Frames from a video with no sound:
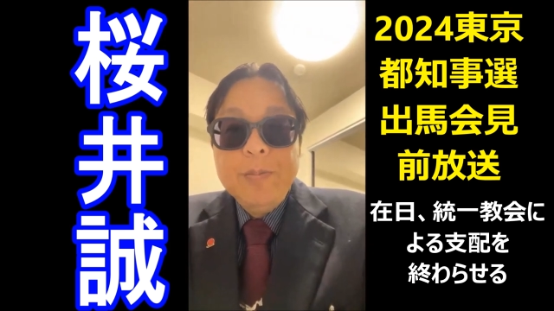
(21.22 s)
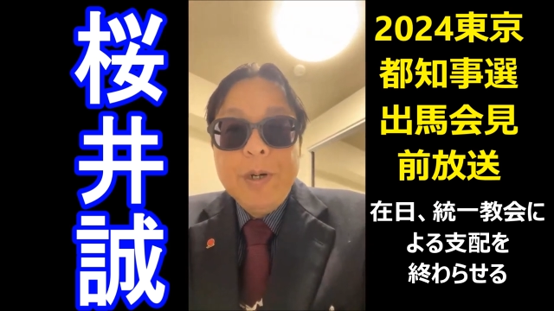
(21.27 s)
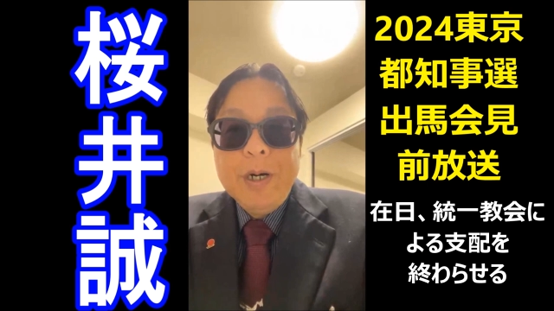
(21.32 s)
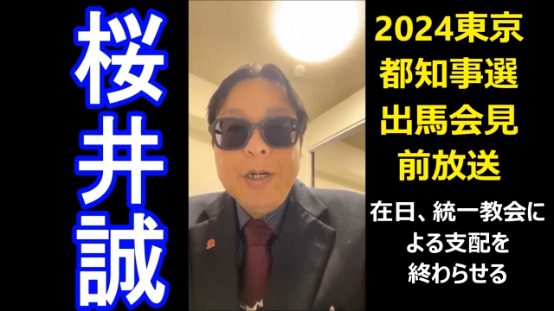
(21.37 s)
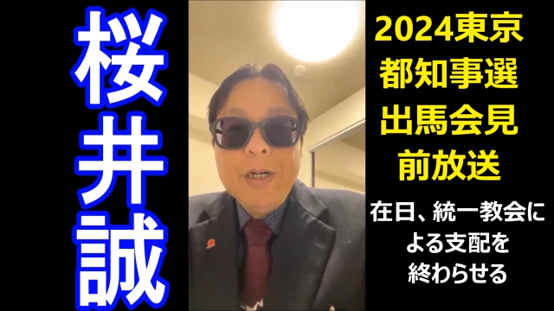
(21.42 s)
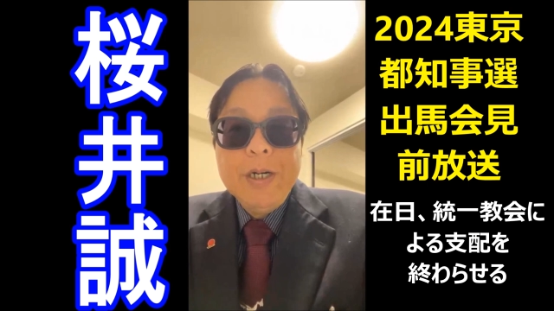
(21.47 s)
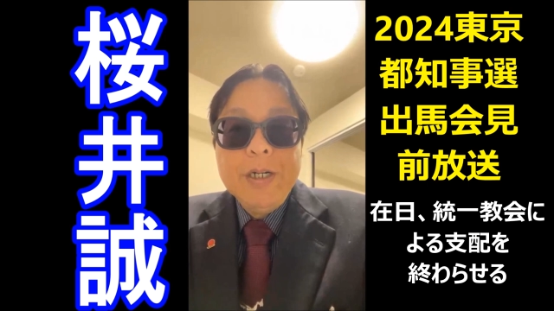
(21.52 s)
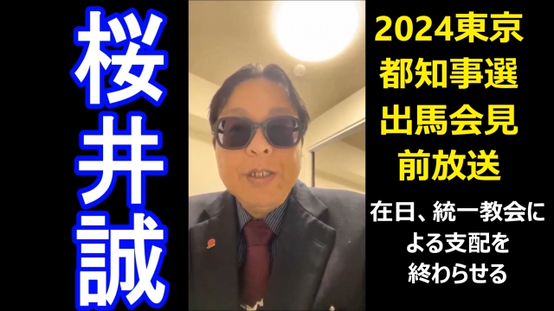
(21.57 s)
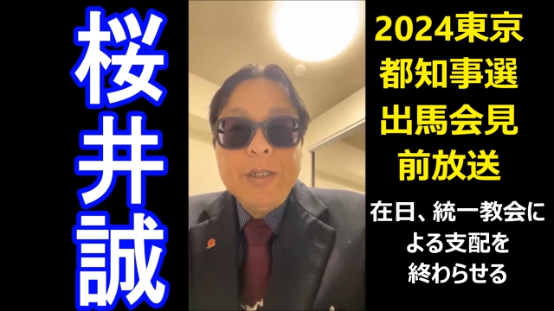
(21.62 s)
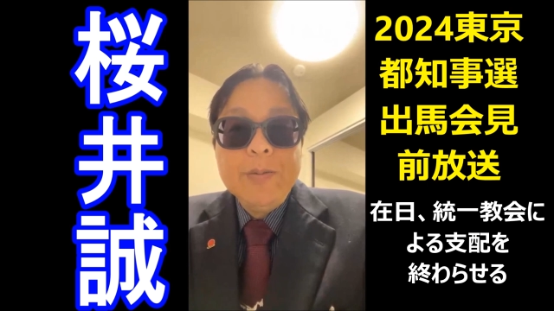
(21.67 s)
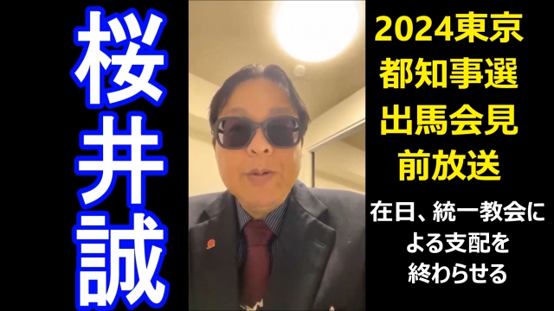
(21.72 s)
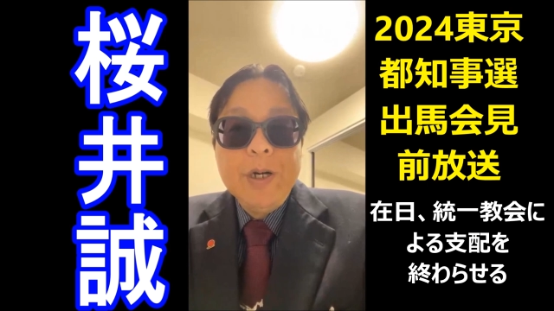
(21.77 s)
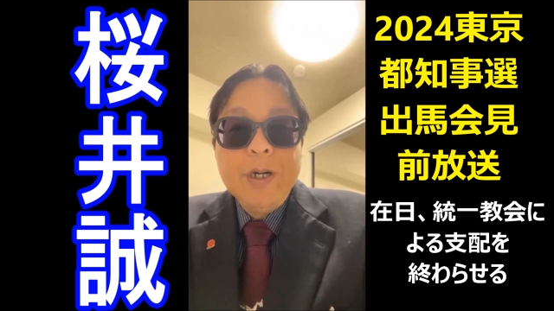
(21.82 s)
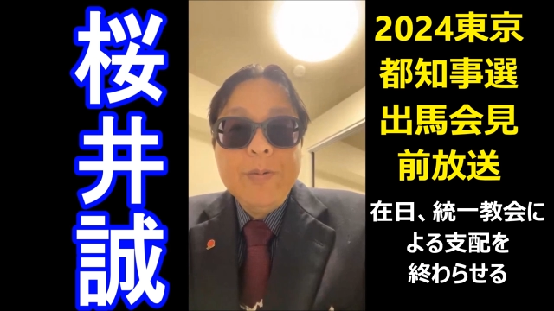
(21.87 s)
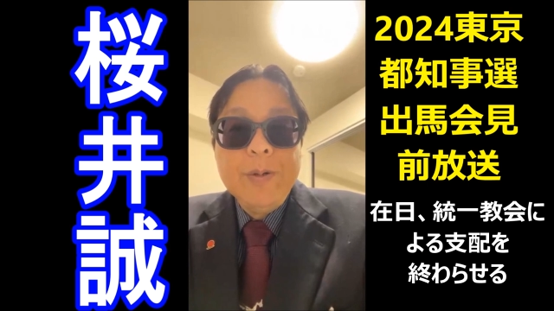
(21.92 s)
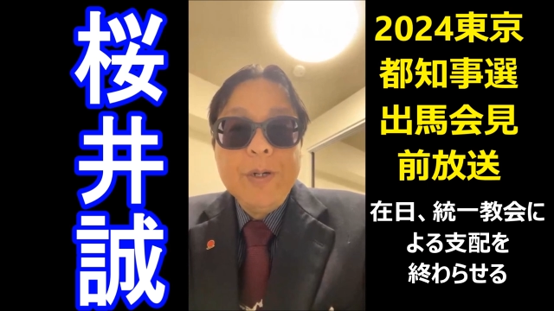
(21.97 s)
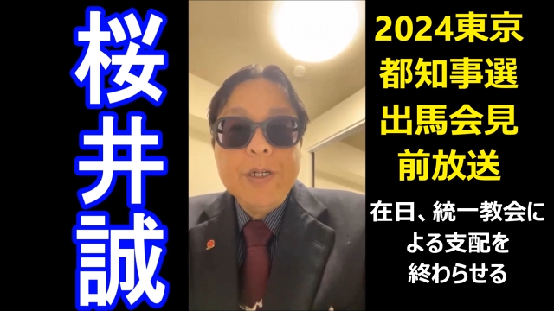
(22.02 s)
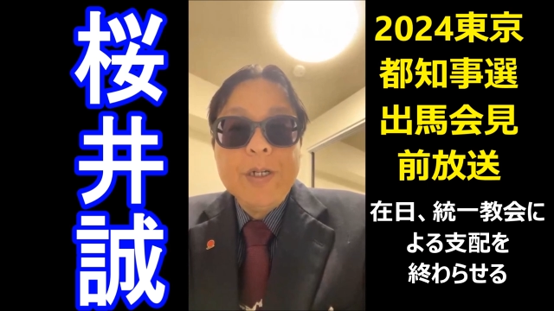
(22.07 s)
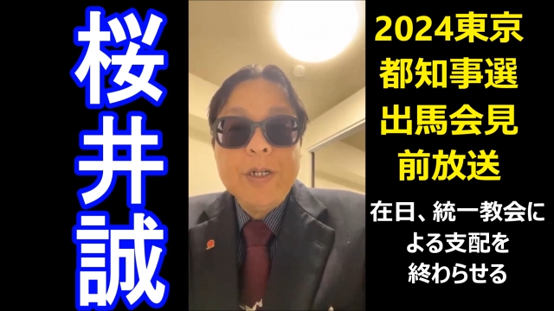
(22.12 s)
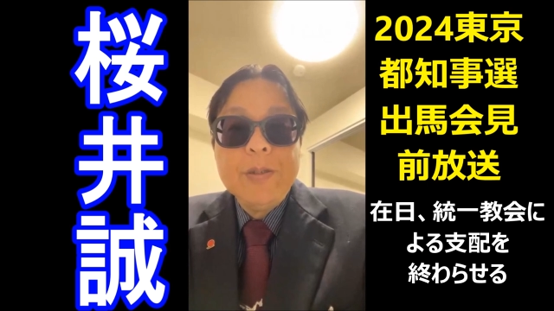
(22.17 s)
万が一
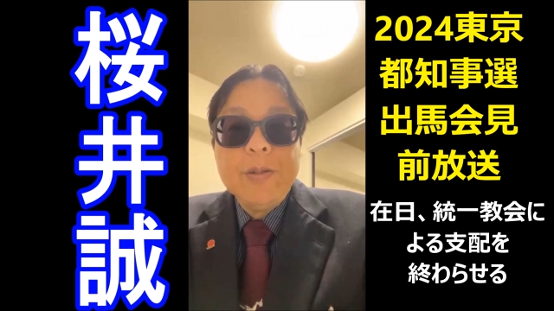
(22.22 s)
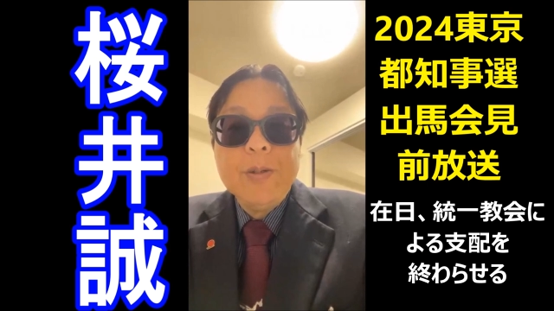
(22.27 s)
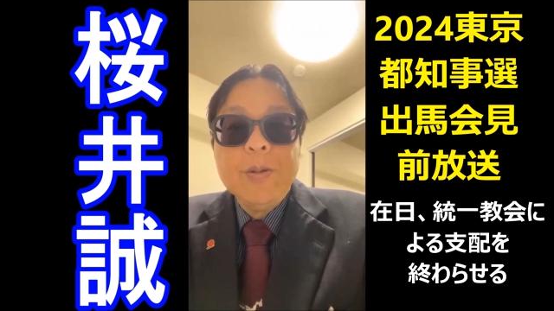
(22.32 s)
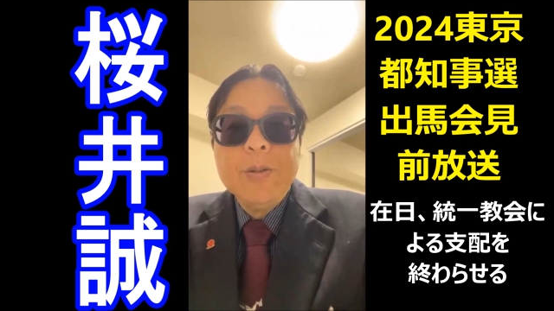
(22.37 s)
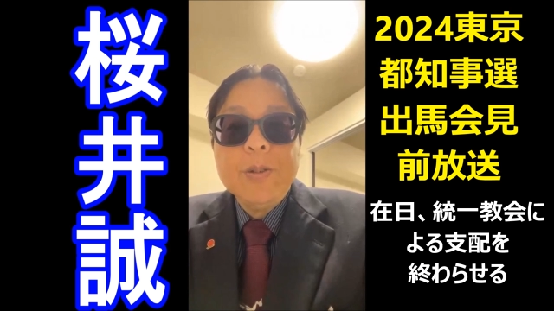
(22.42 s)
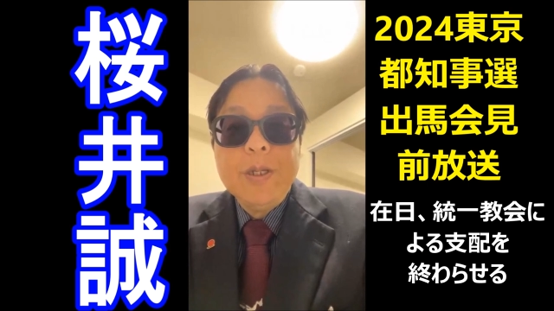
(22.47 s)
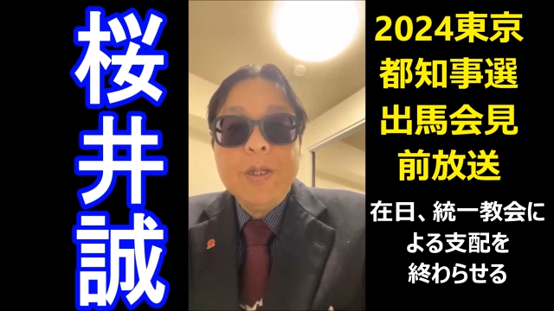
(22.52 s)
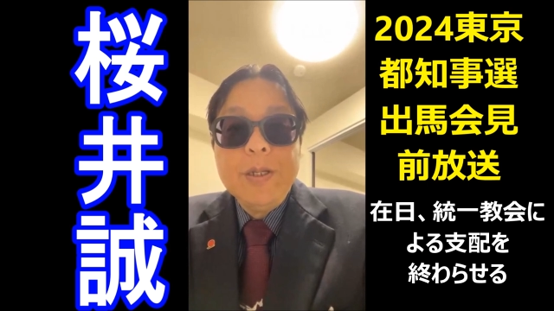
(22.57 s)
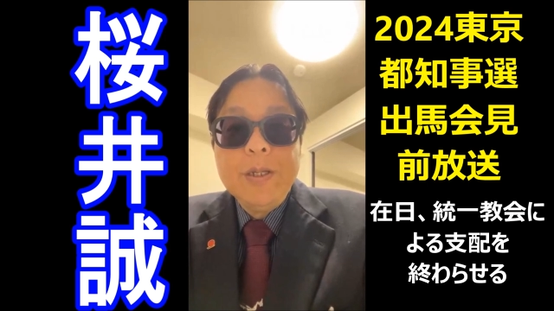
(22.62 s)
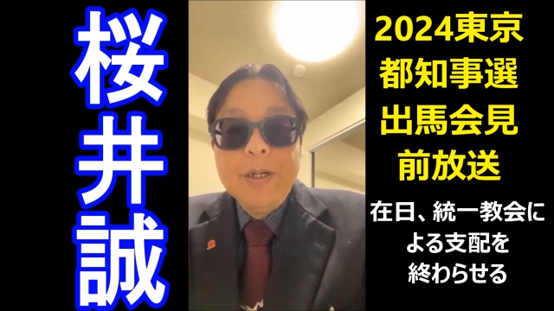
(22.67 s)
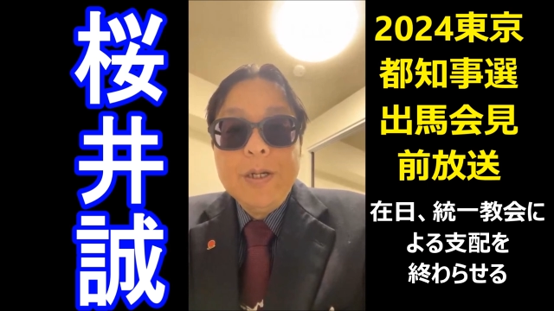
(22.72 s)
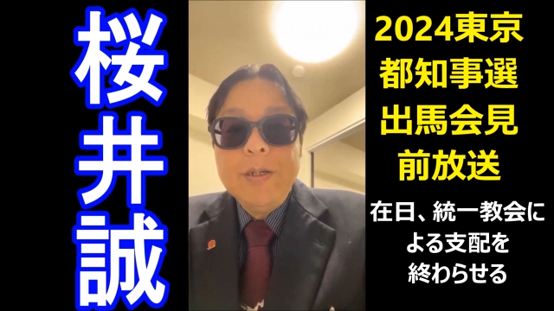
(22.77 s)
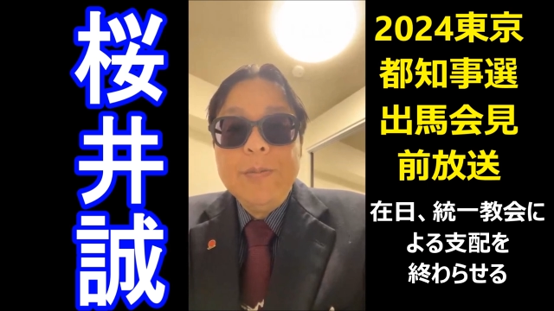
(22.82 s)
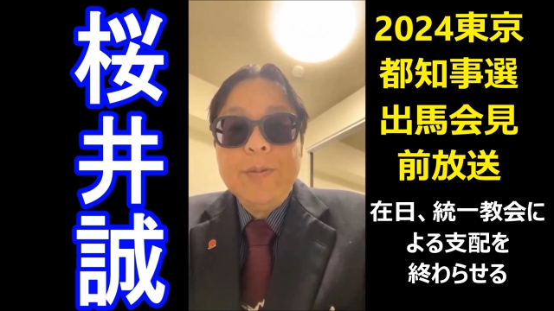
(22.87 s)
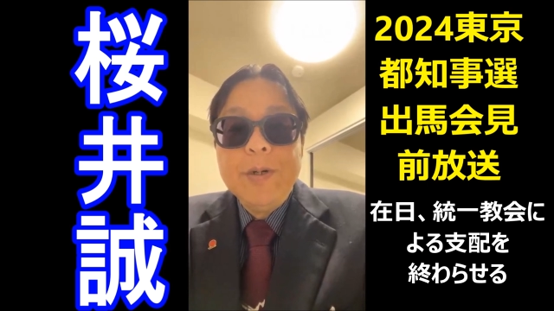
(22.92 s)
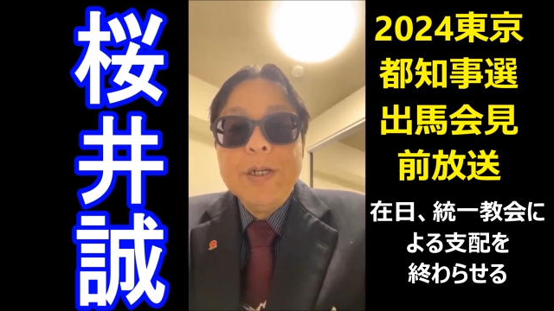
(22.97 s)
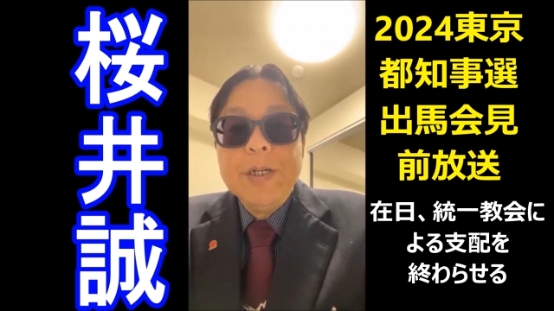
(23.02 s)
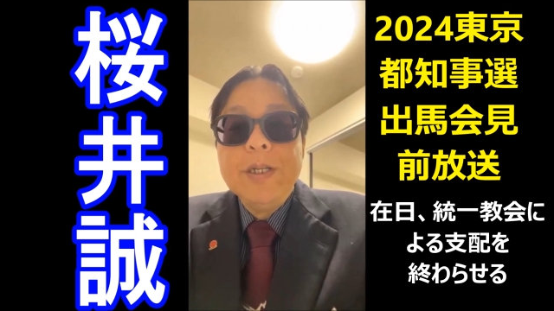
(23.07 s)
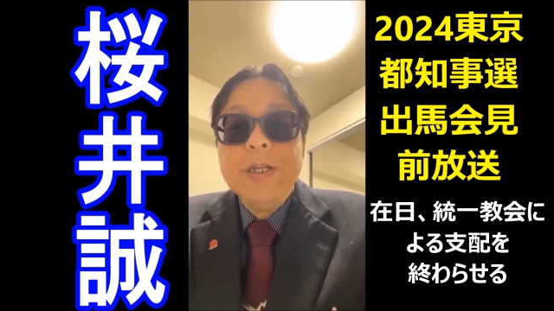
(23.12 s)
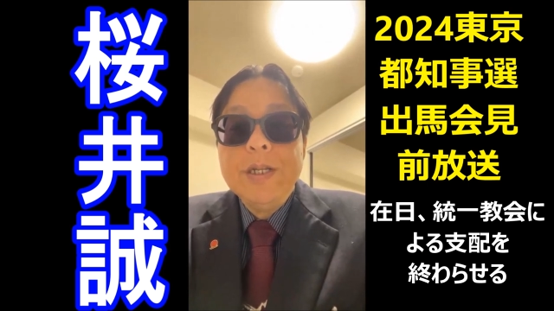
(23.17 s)
Wi-Fi が通ってな
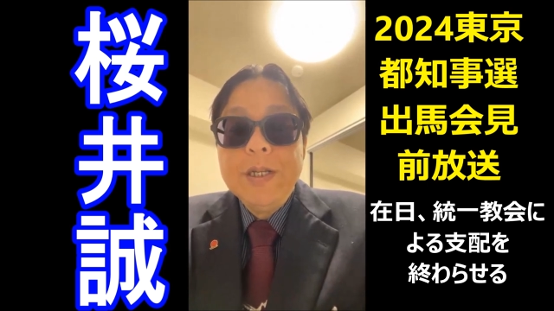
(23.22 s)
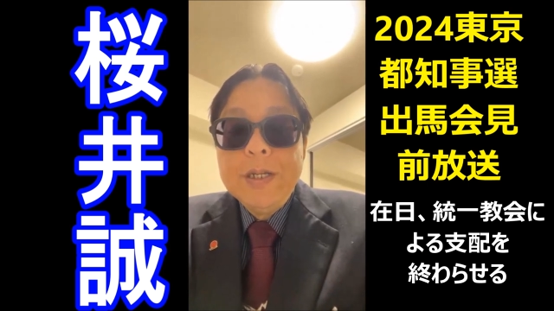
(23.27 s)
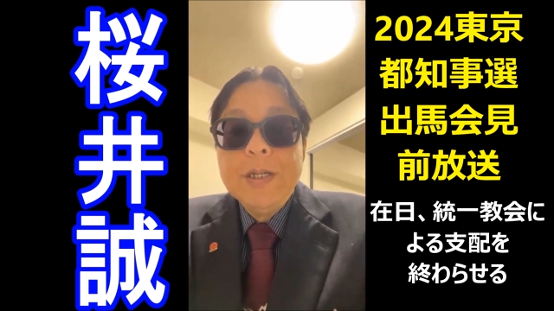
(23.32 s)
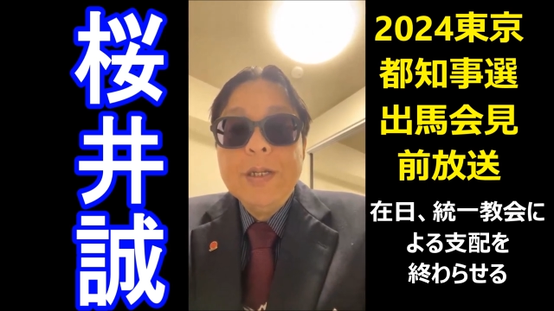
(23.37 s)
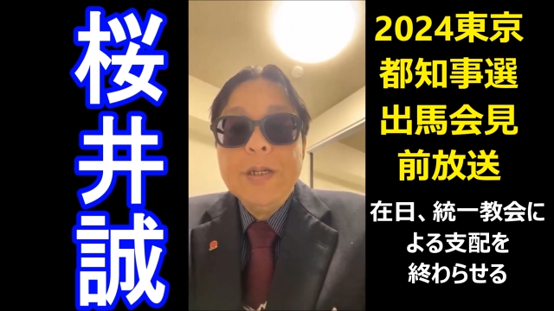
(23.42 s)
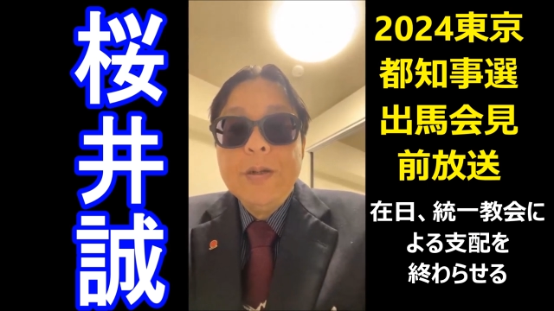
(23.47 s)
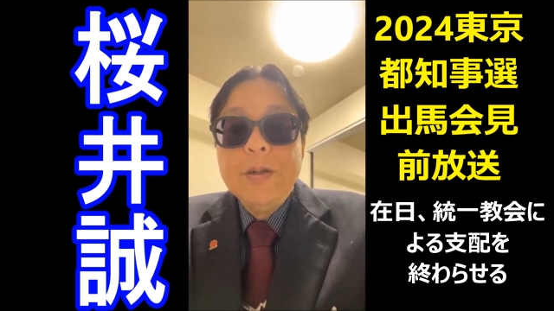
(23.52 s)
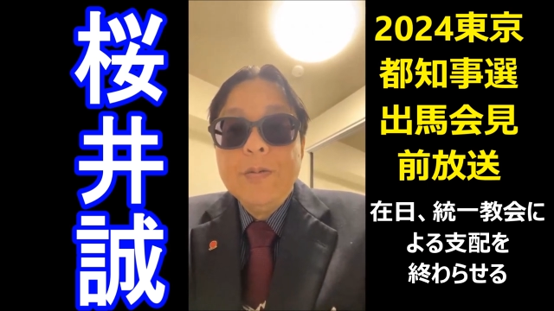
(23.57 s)
い場合ね、